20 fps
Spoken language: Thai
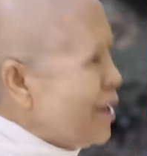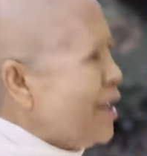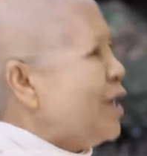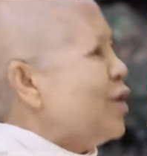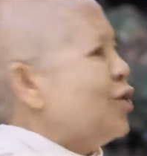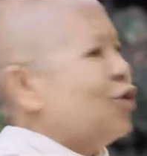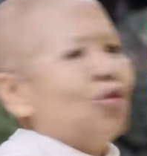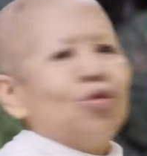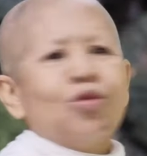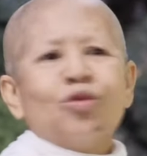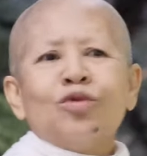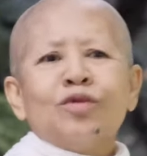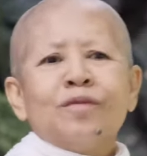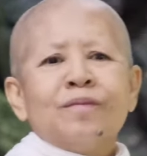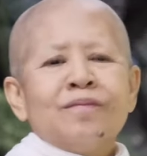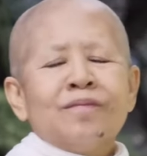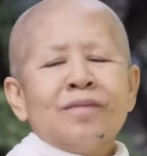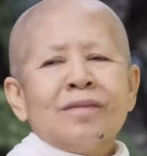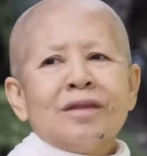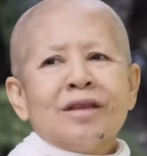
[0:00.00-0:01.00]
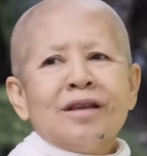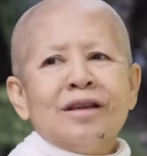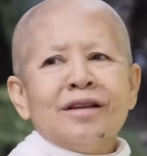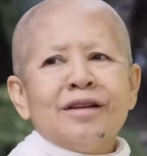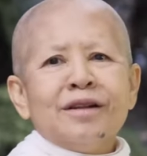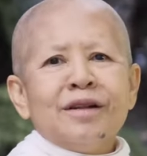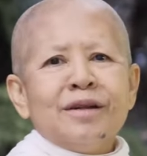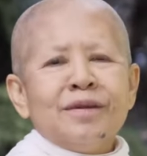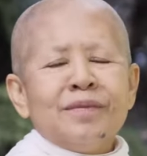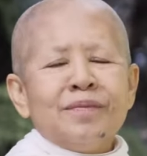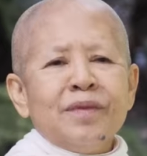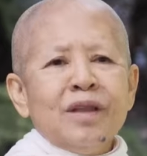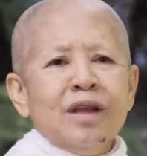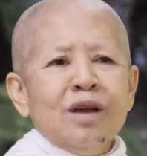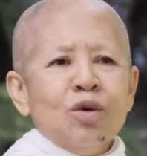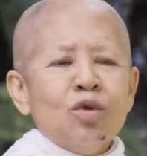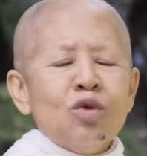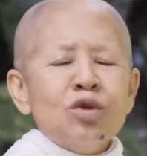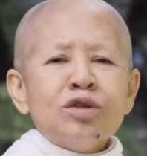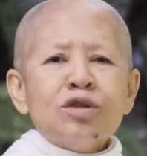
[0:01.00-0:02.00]
นี้อยู่เออต้องระวัง
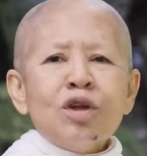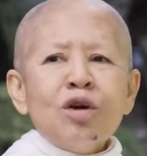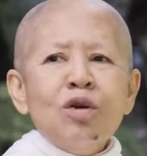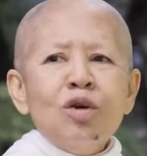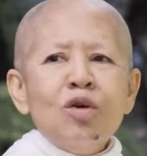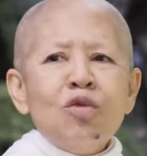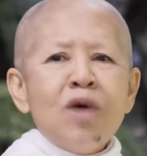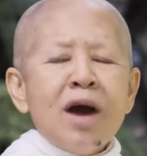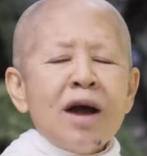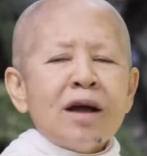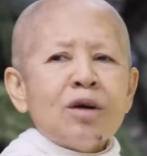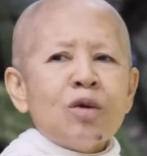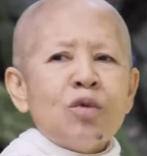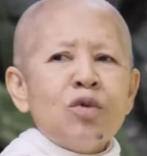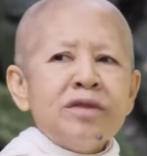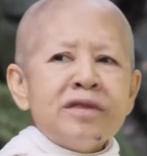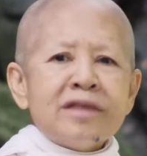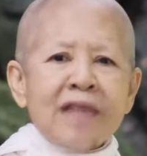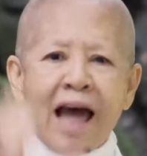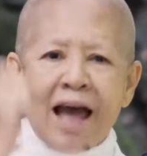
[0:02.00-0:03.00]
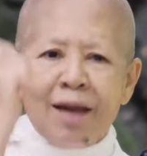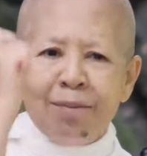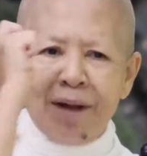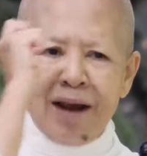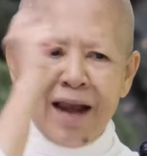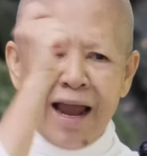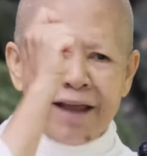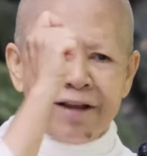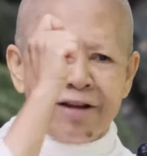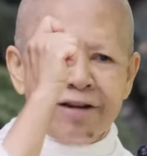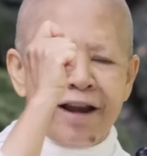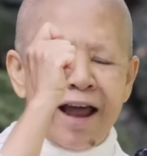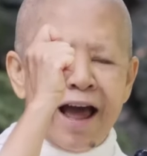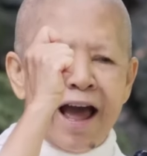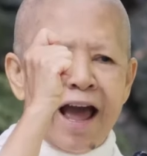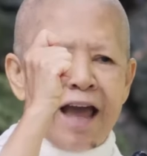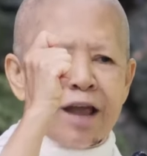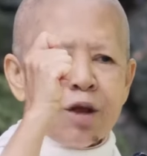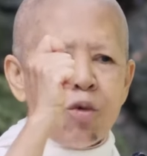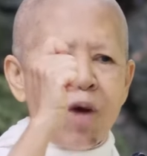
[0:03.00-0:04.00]
นะคุณต้องรู้ว่าคุณตายเมื่อไหร่ก็
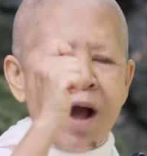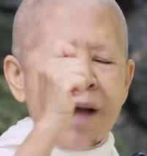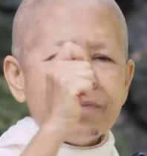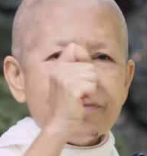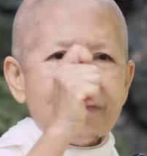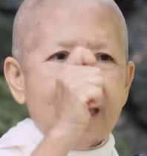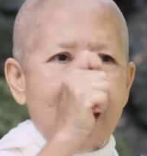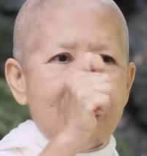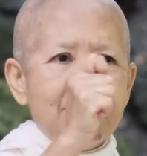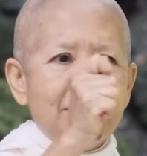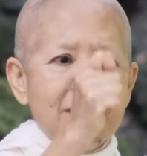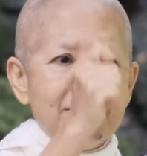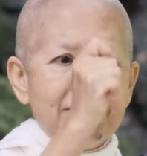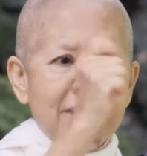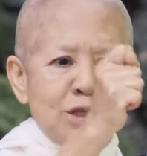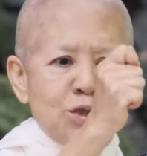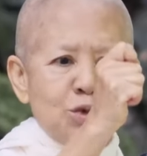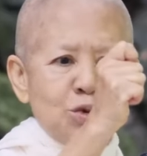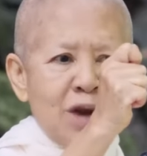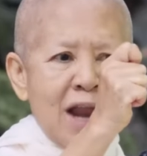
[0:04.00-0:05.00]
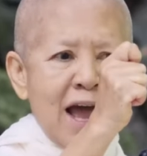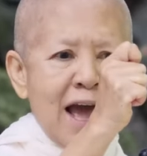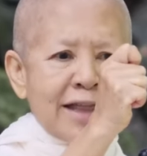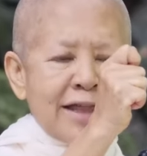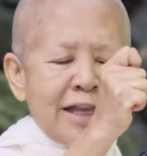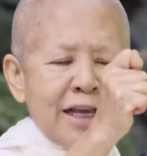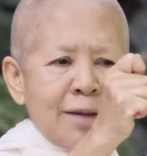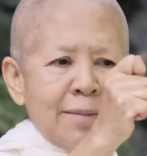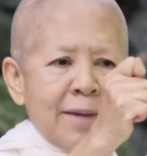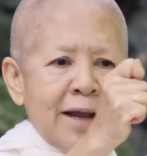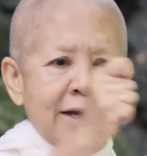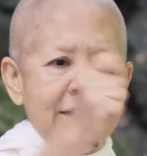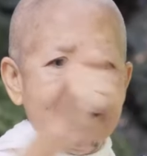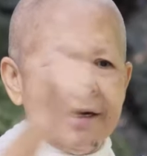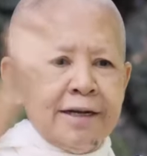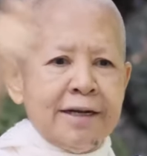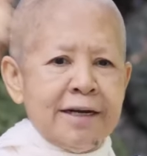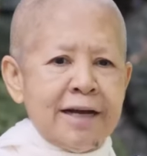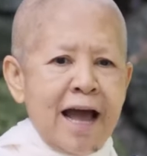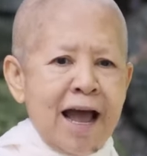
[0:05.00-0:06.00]
ได้ความตายเหมือนมัจจุราชที่กำลัง
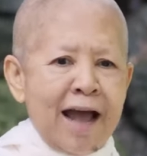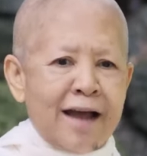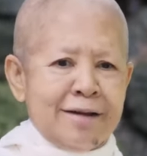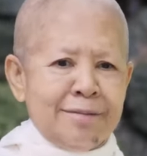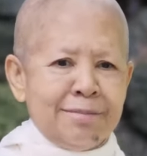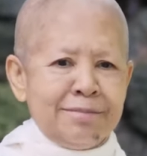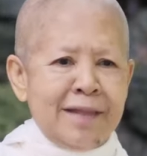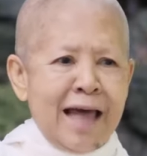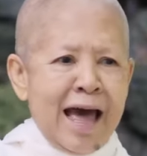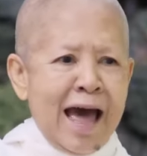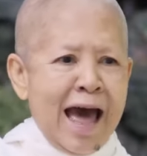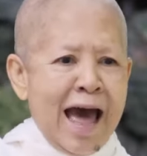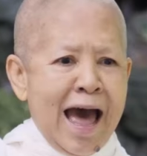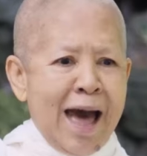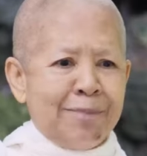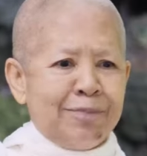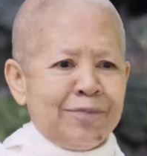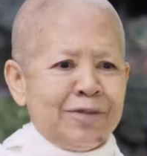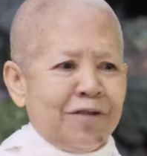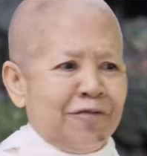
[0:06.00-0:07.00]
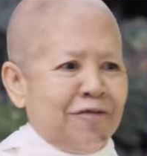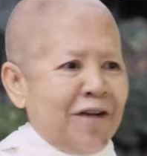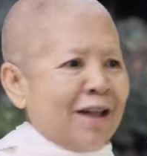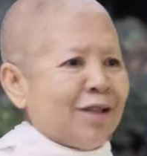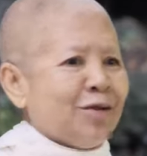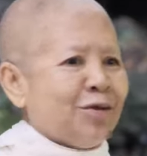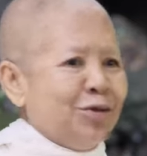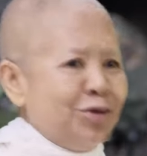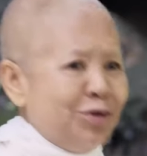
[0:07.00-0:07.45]
เงื้อดาบจะฟันคุ